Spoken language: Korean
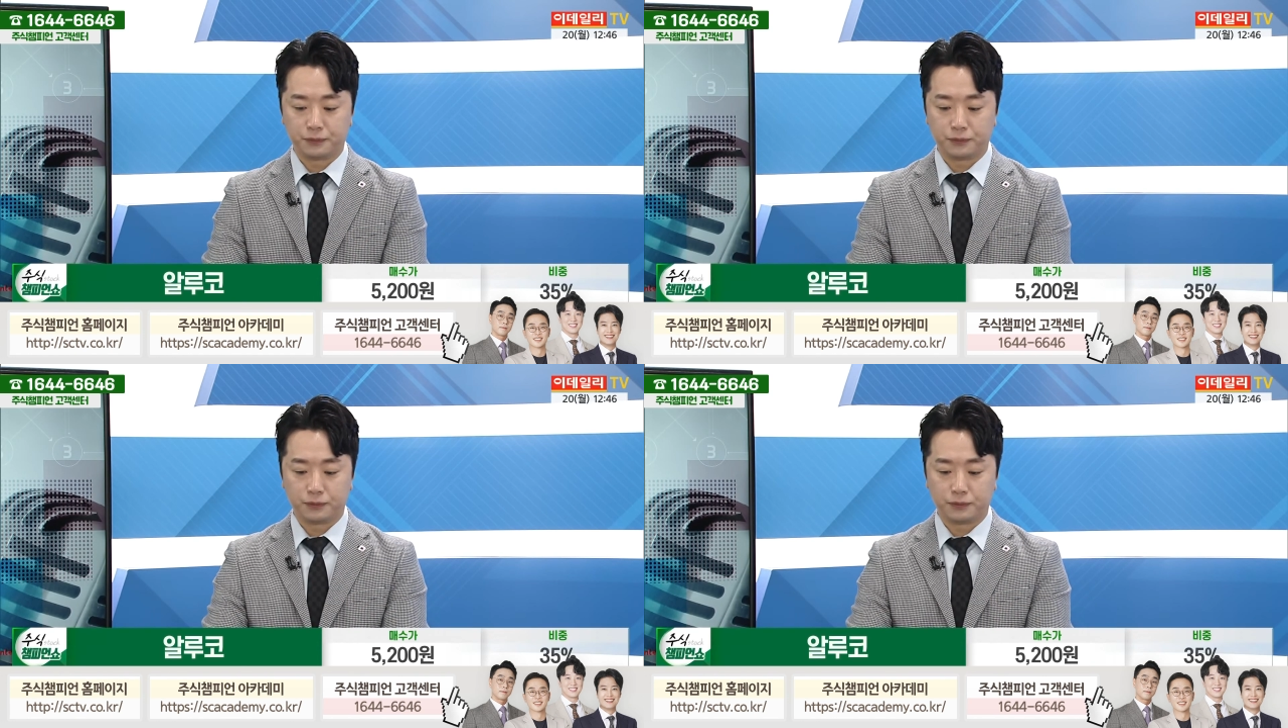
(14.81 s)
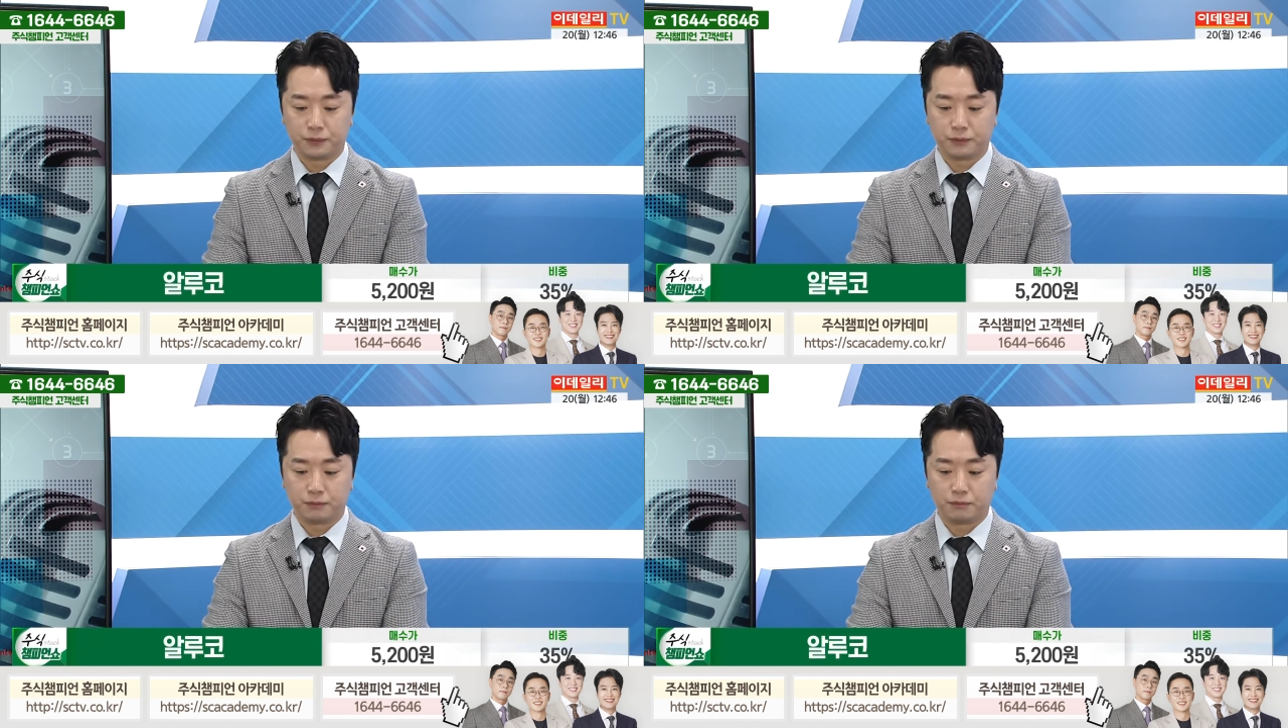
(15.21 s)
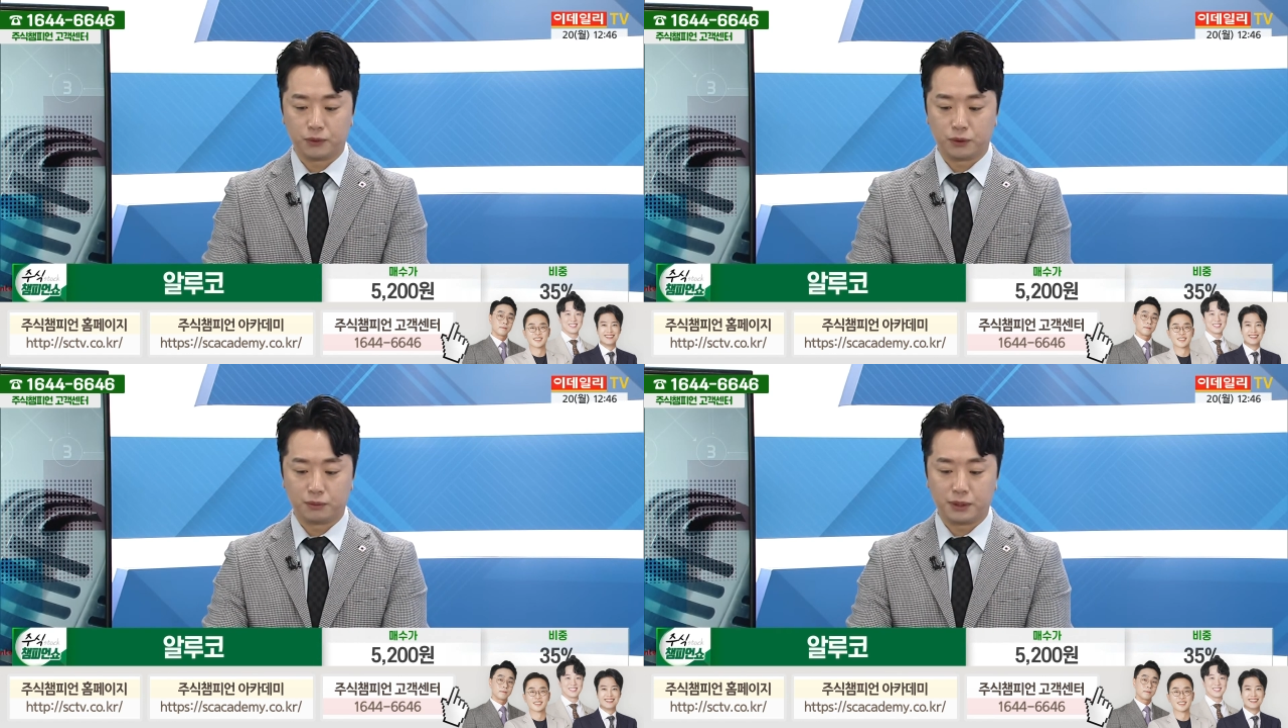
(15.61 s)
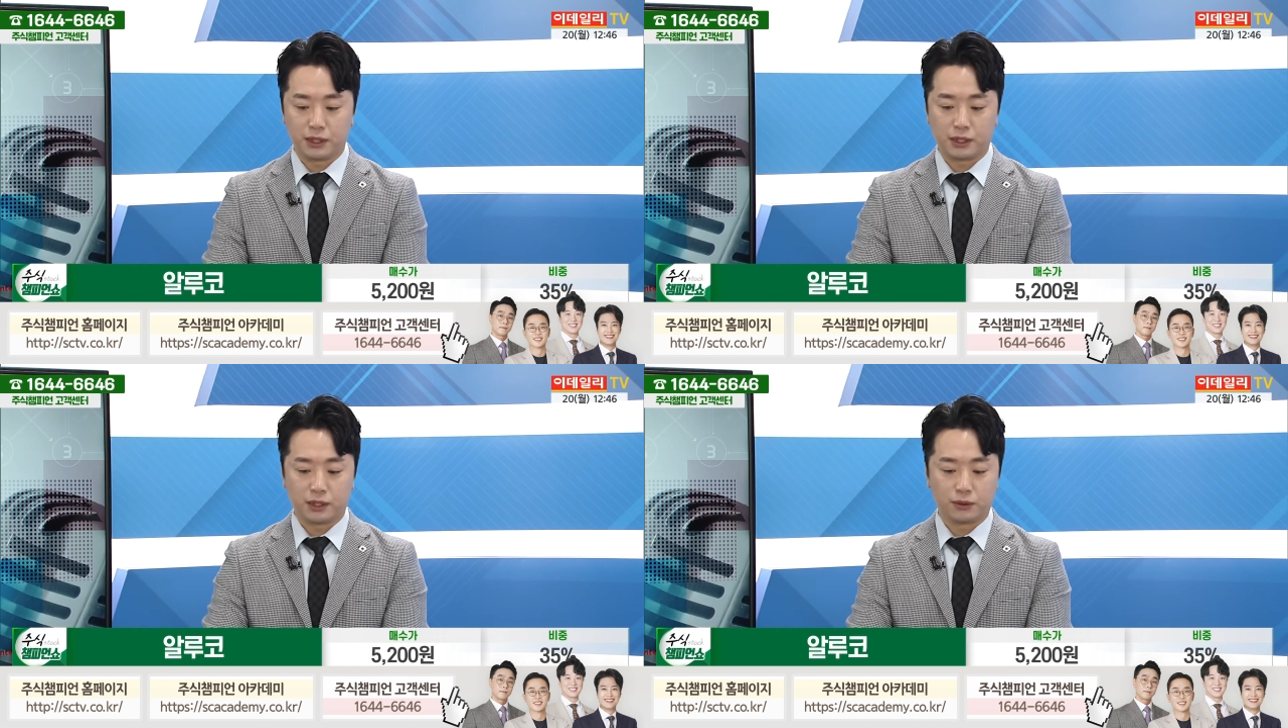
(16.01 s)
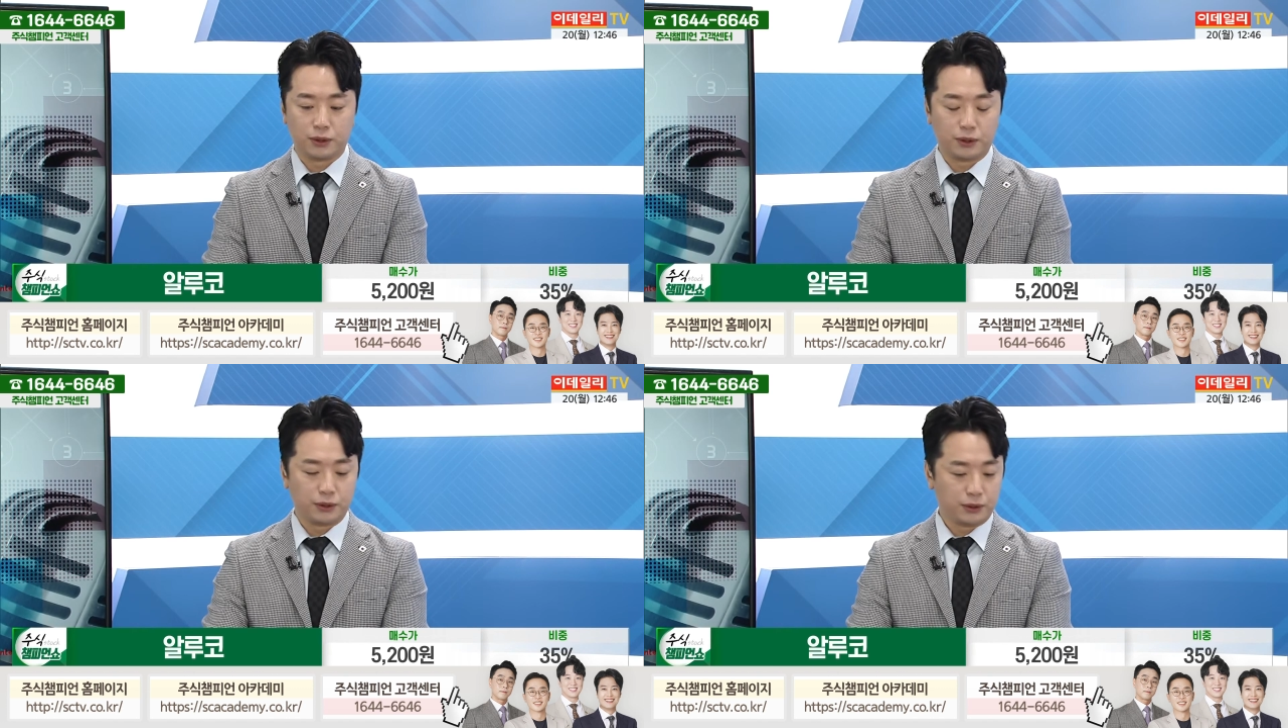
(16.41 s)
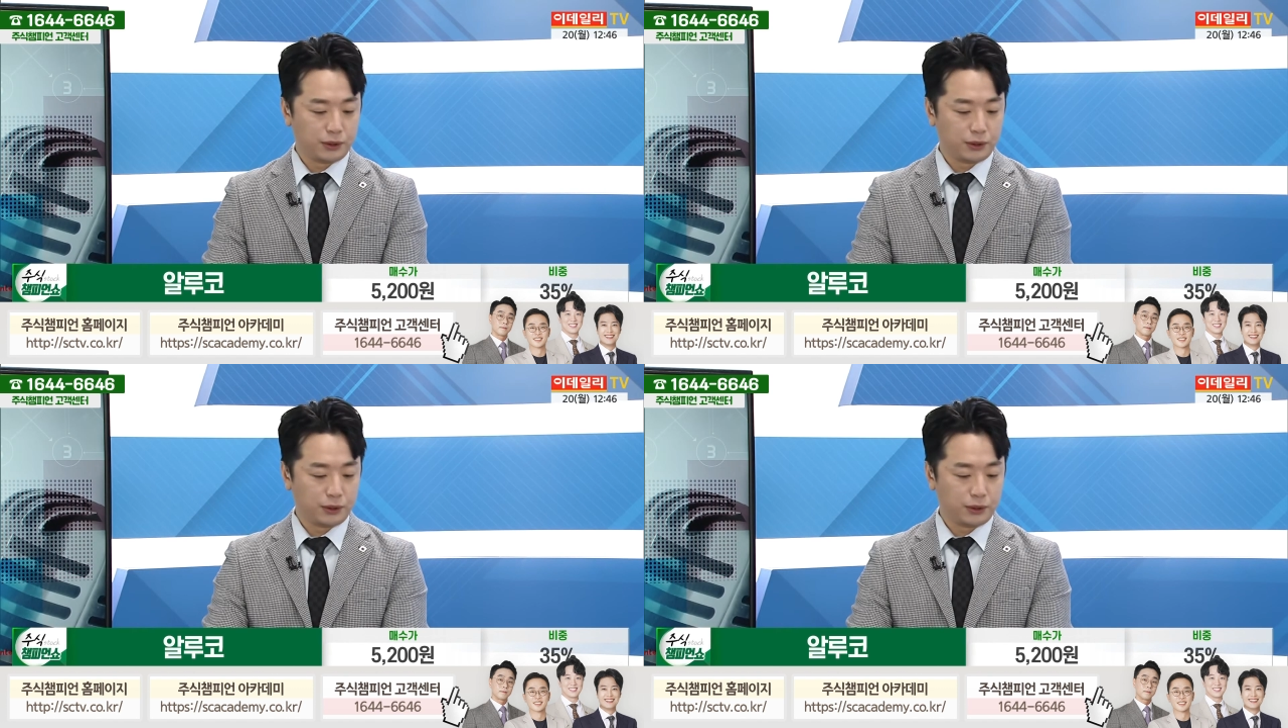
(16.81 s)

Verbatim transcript: 네. 그리고 비싸게 샀고요.